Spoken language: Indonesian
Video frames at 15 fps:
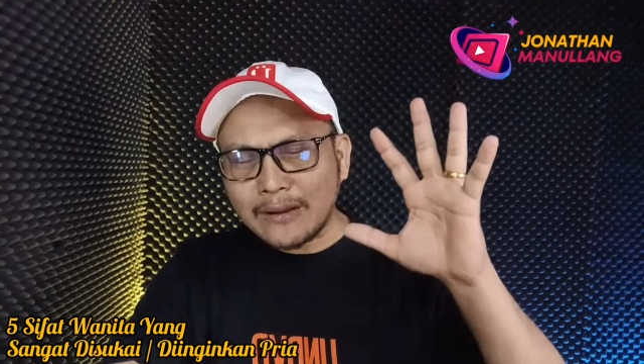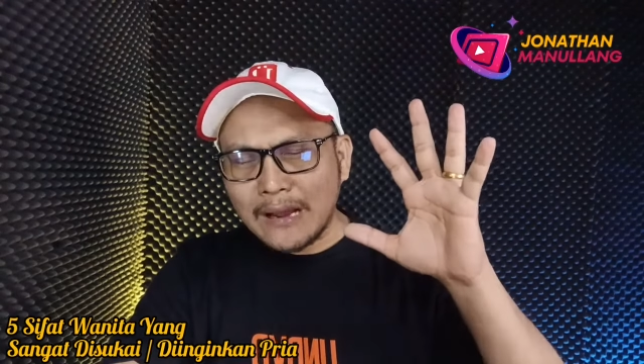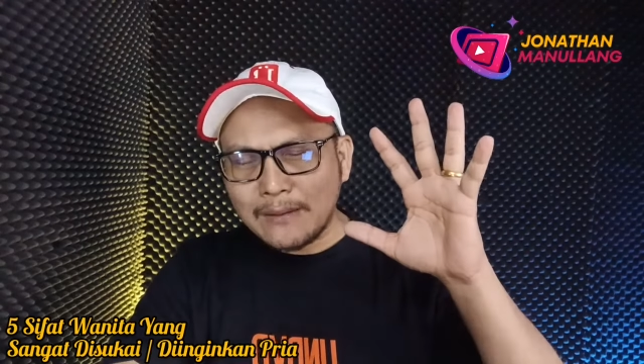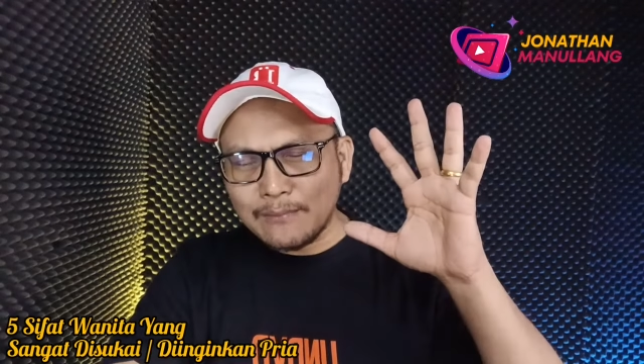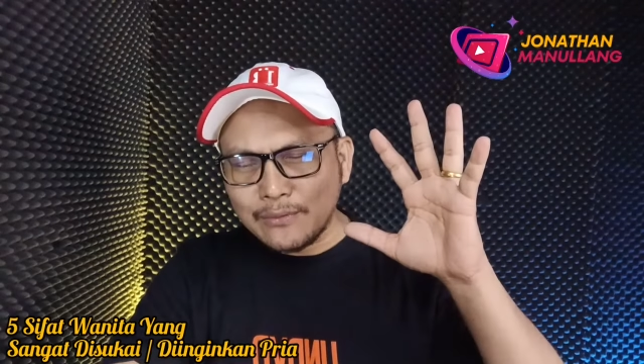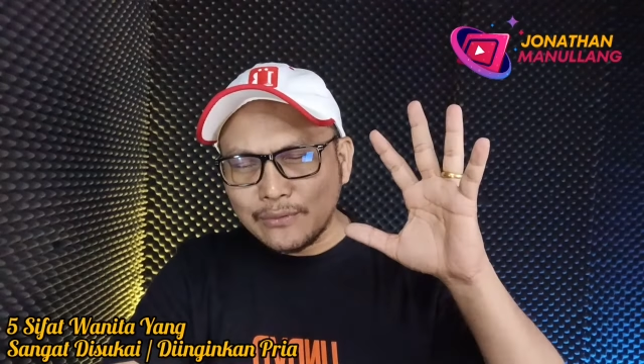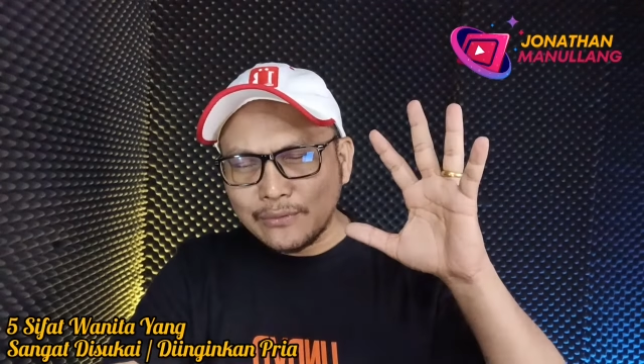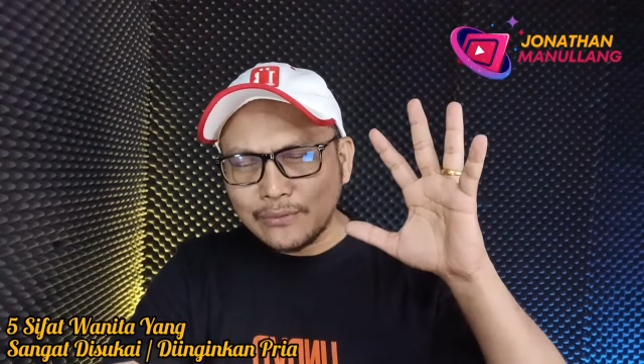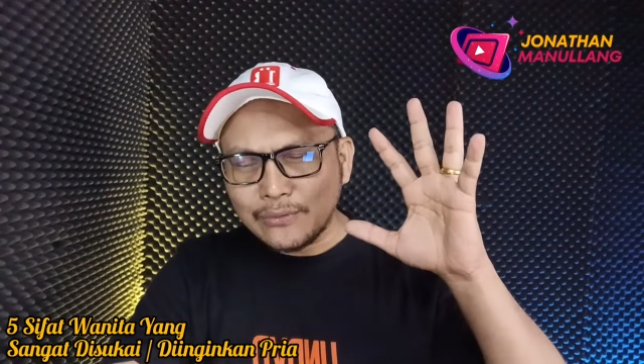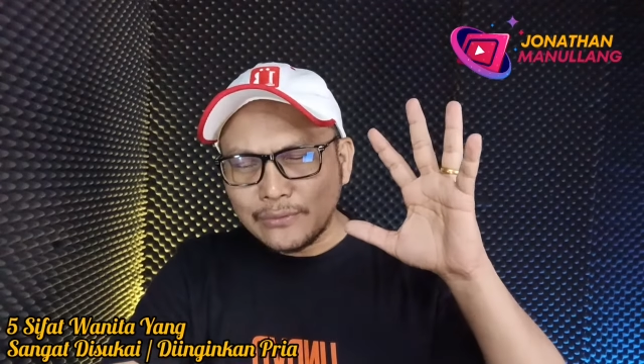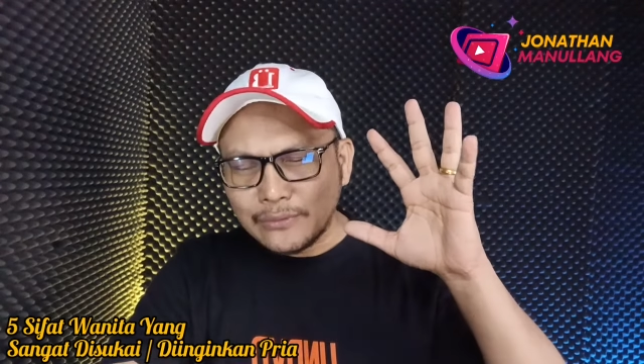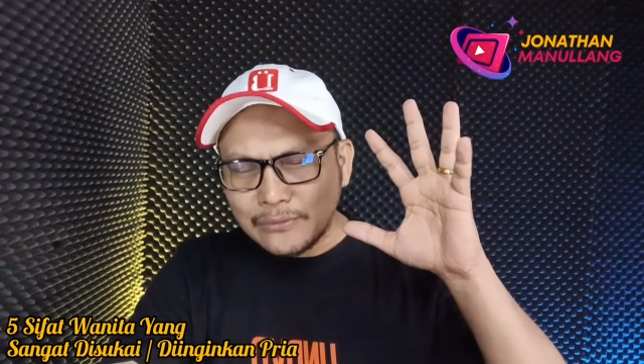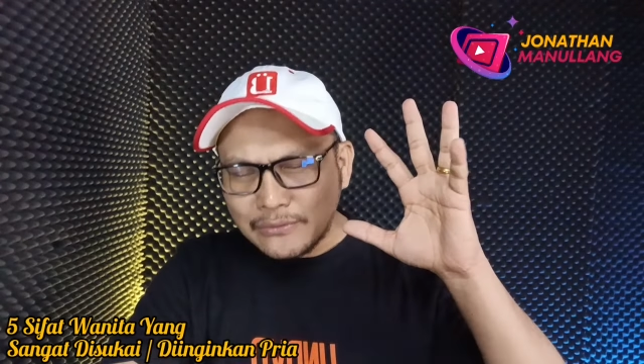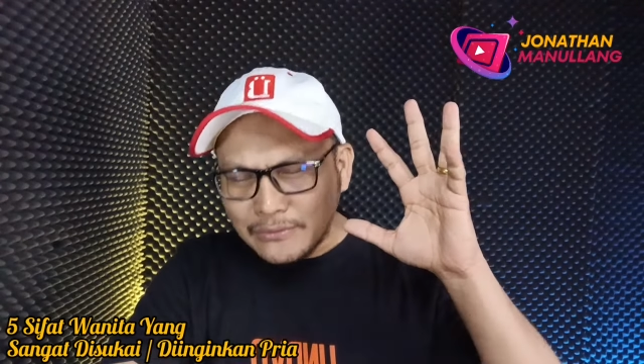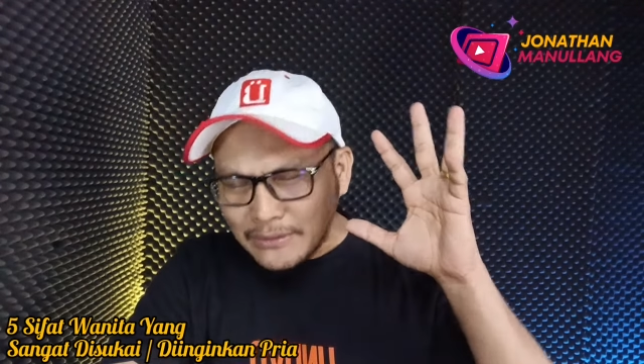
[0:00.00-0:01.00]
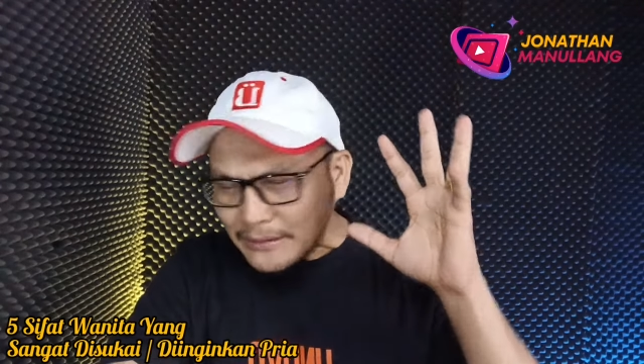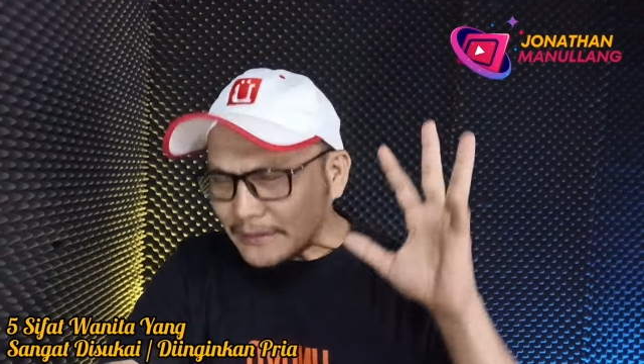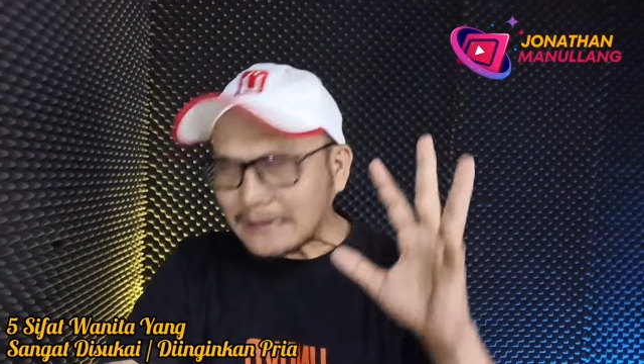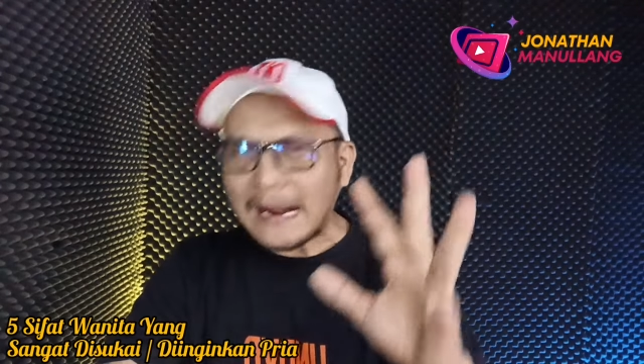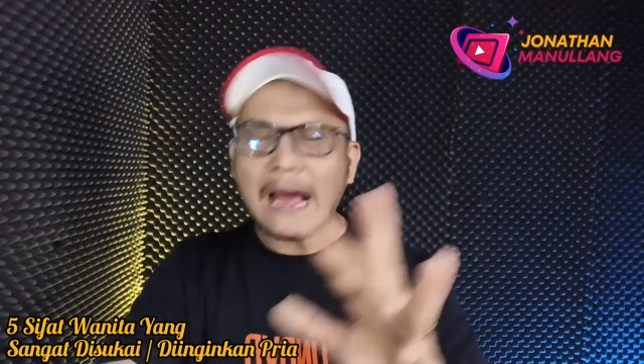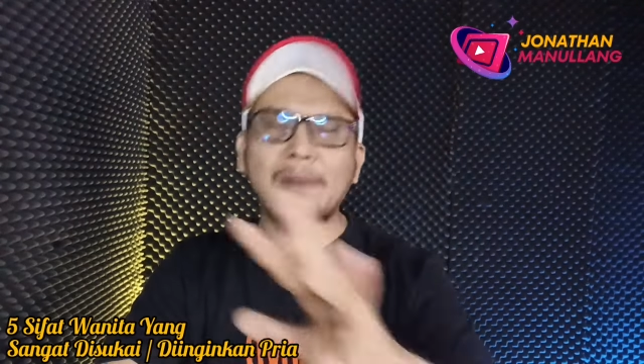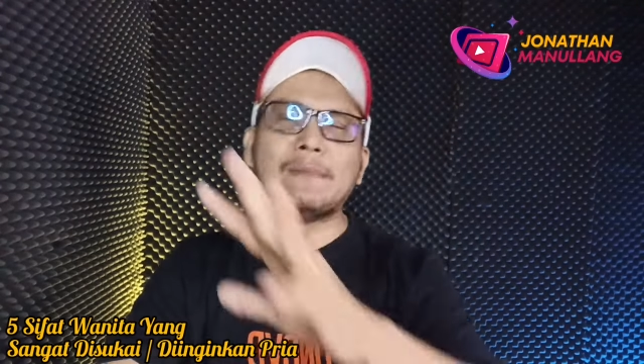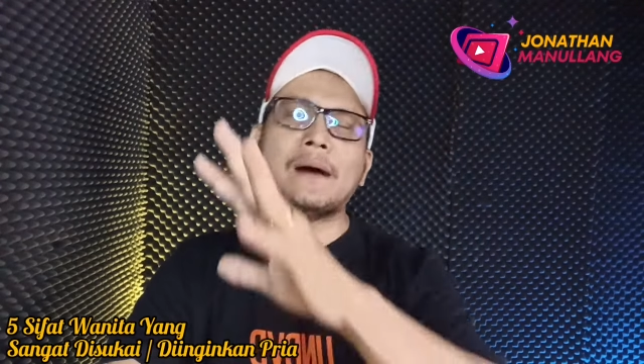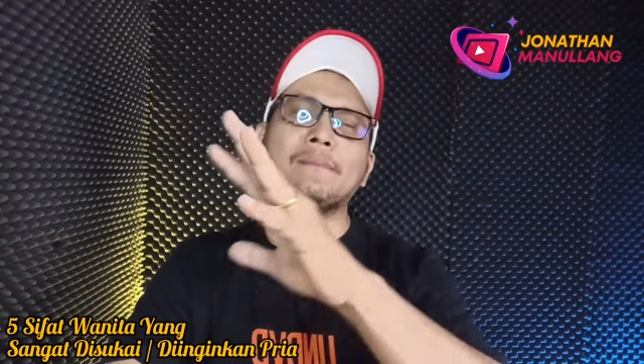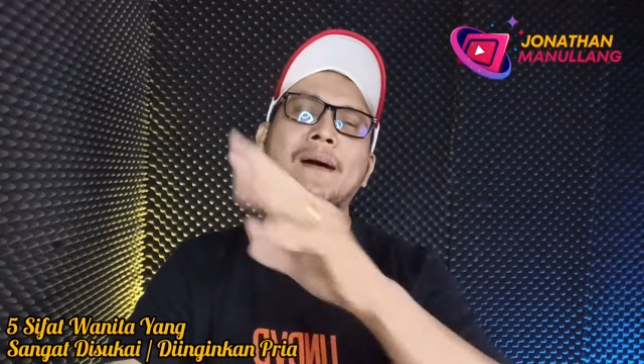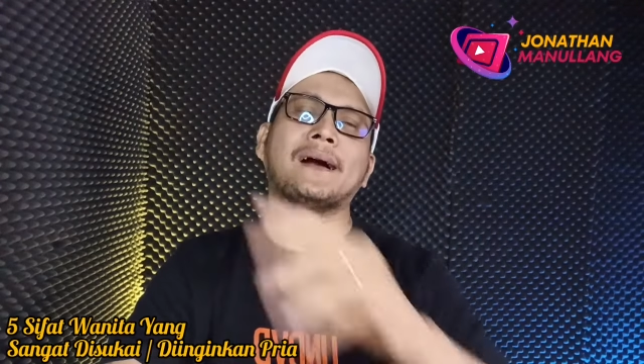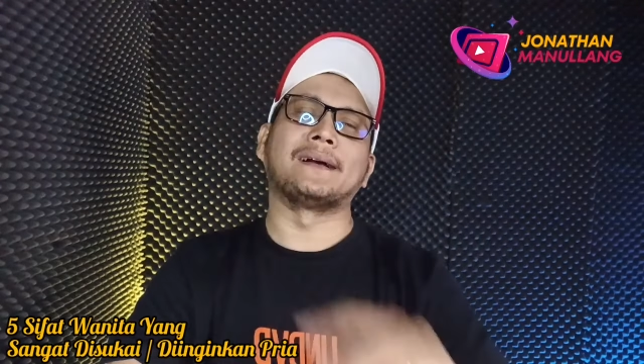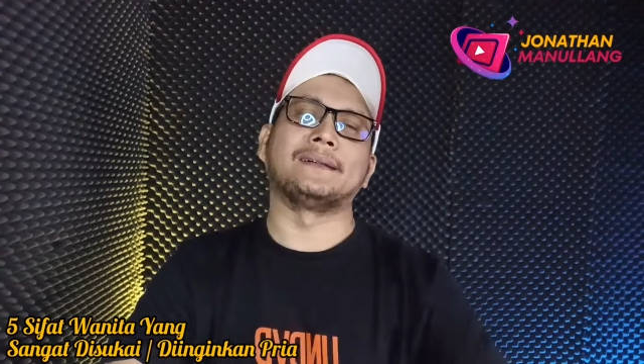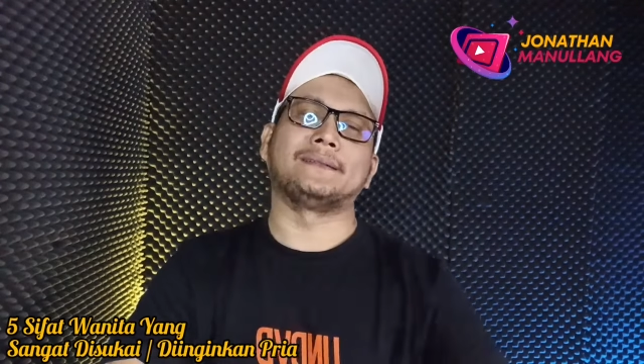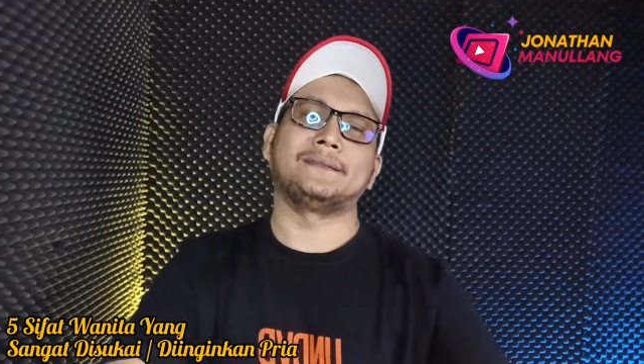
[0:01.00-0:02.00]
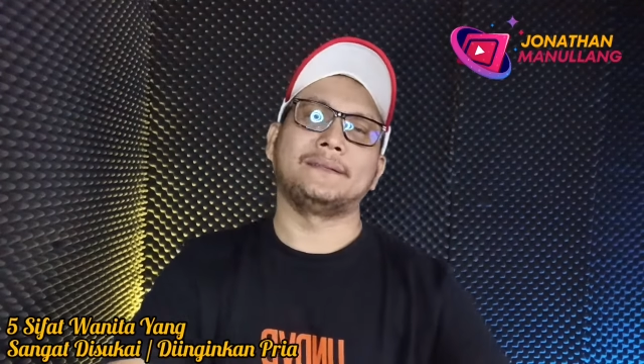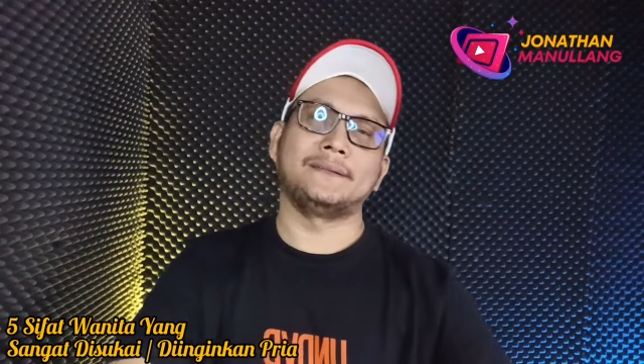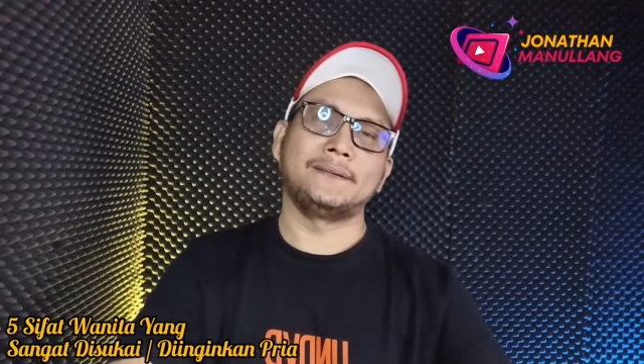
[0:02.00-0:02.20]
kamu ramah banget.